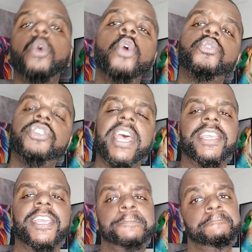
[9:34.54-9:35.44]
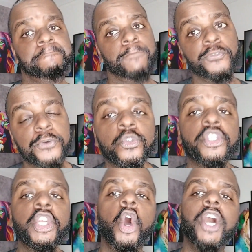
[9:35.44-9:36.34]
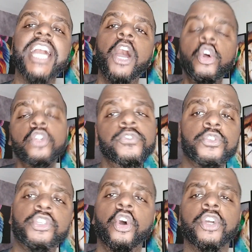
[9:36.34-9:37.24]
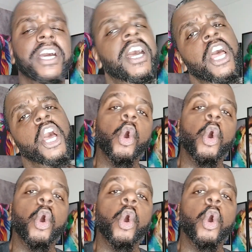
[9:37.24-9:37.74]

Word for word: não conseguem. Funciona ou não funciona?